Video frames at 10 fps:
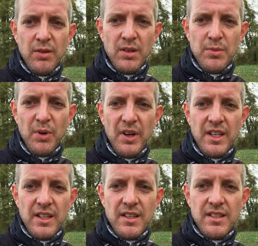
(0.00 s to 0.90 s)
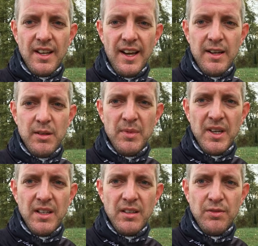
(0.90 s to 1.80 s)
des Projektes
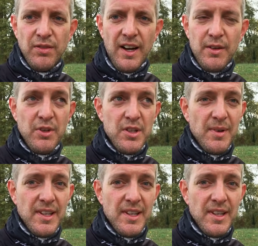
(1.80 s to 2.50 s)
Ironman Frankfurt